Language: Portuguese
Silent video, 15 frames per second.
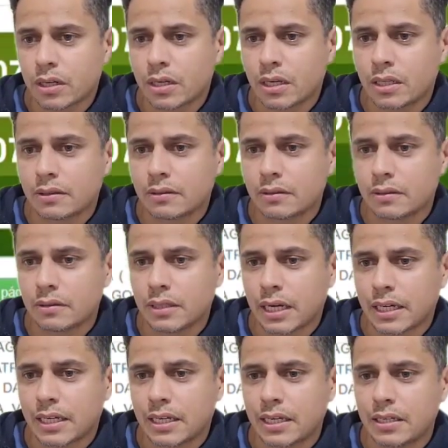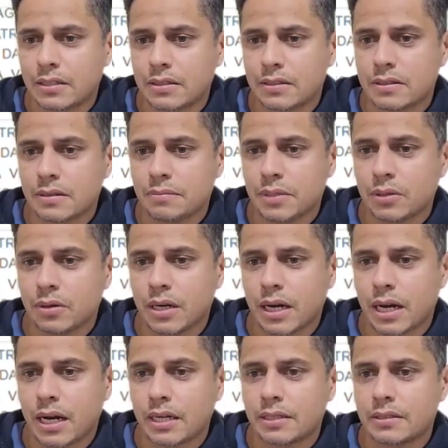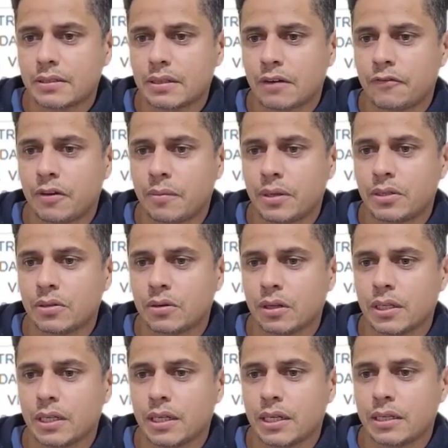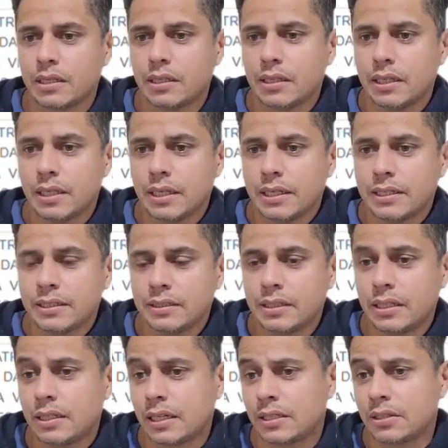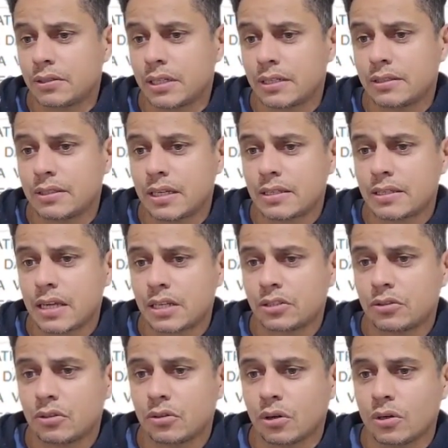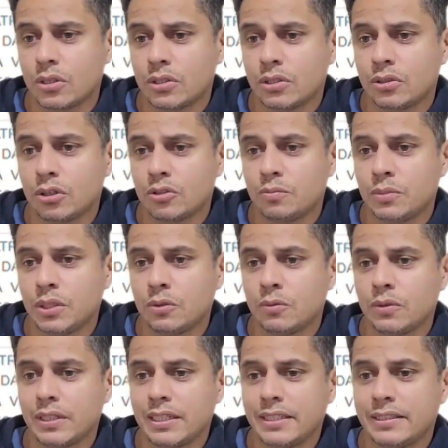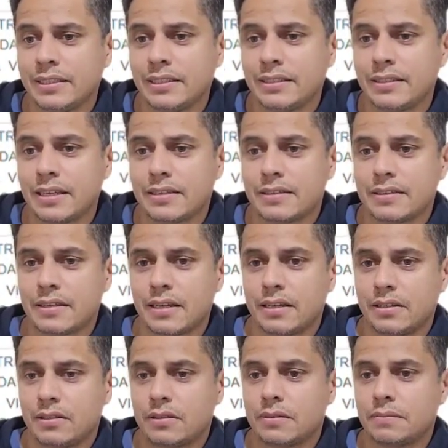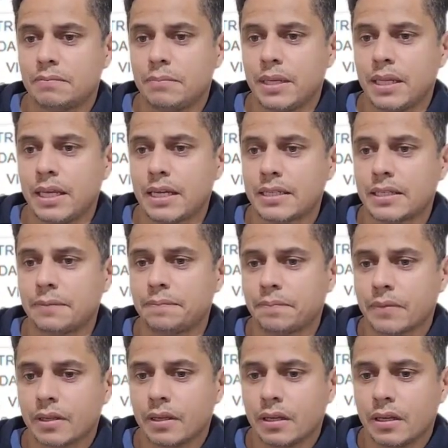aqui está 15 mil reais na fêmea de coleira. De, nasceu dia 17 de 2 de 2016. Beleza?